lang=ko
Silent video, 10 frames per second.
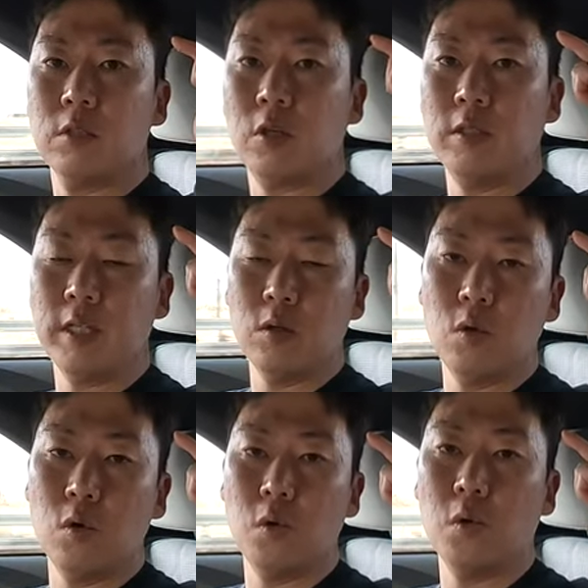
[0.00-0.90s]

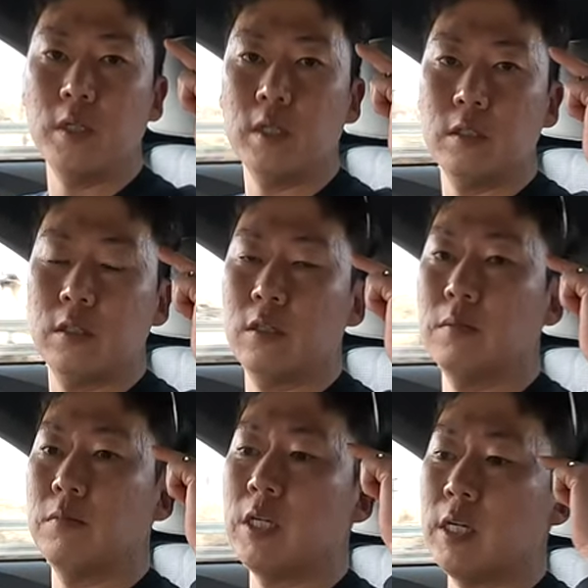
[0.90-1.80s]
천장고는 지금
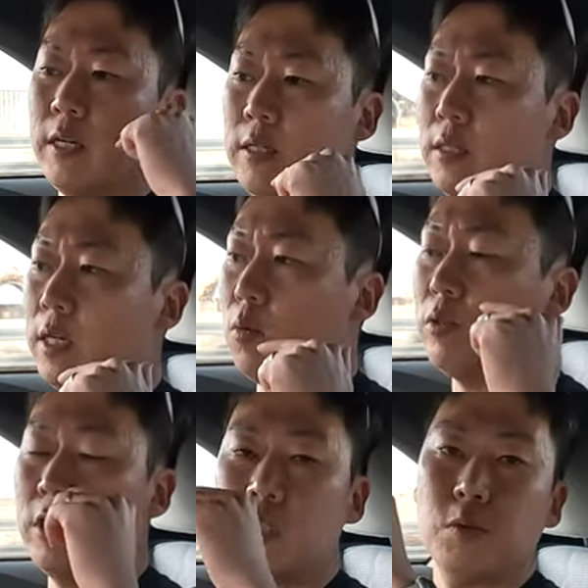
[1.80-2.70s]
E클래스가 오
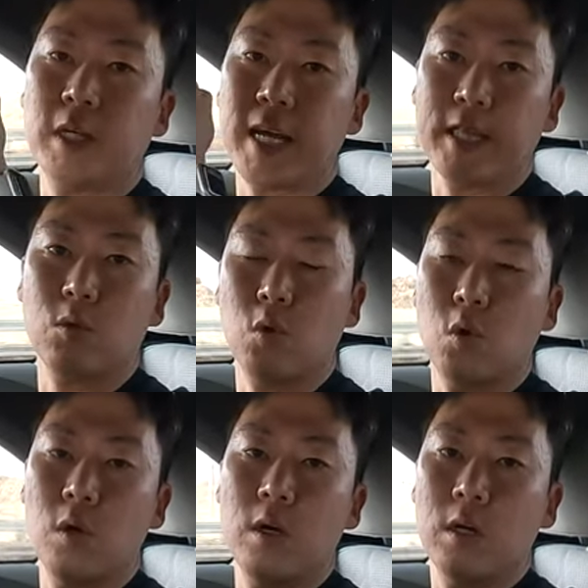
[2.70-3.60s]
시리즈보다 낮고,
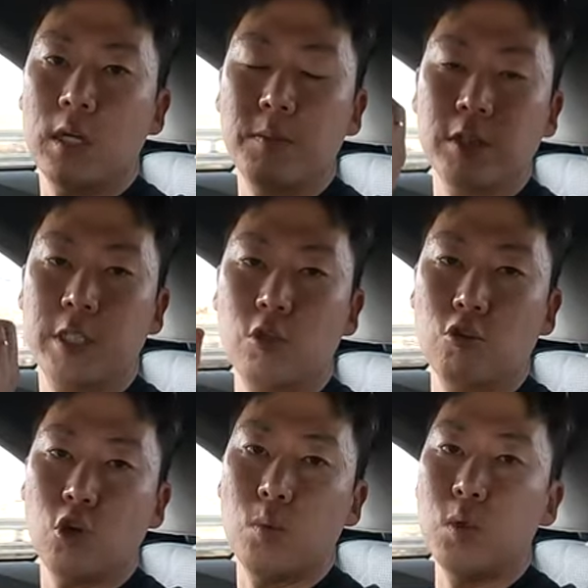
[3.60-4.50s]
이번 신형으로
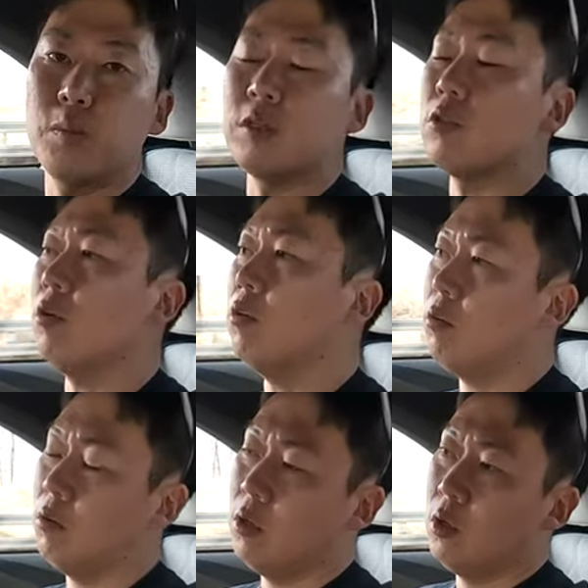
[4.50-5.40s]
넘어오면서
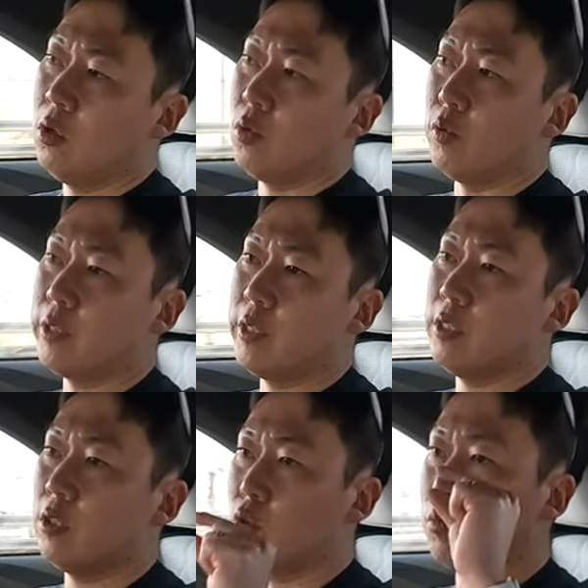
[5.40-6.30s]
오
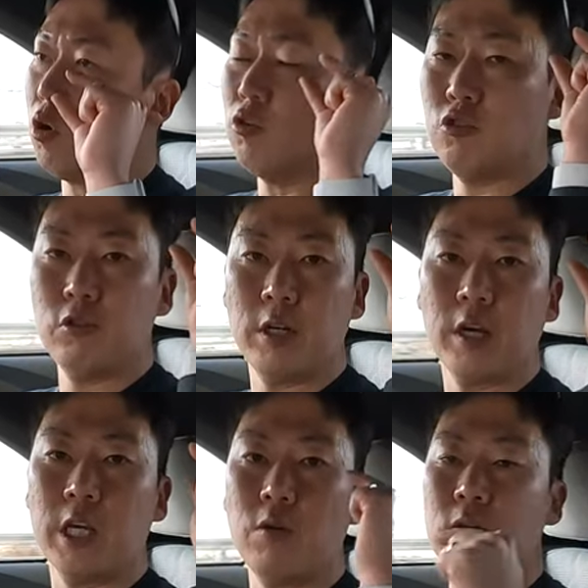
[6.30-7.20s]
시리즈는 좀 껑충하게
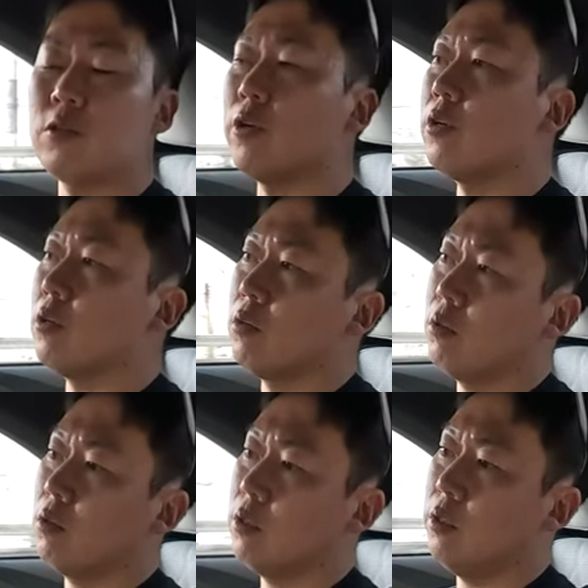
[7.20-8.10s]

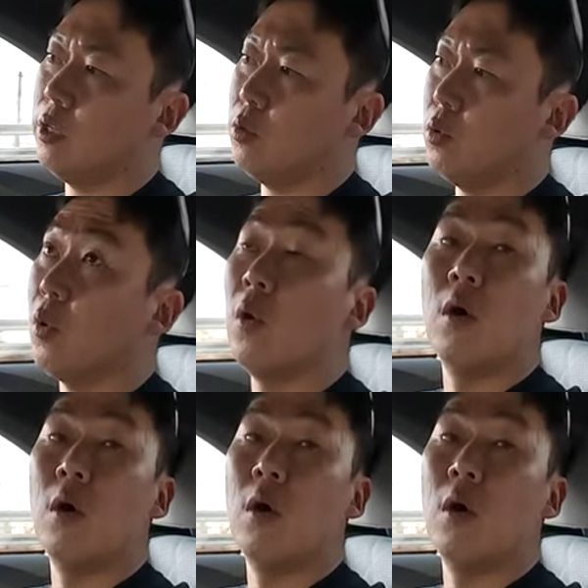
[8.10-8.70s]
키웠어요. 근데도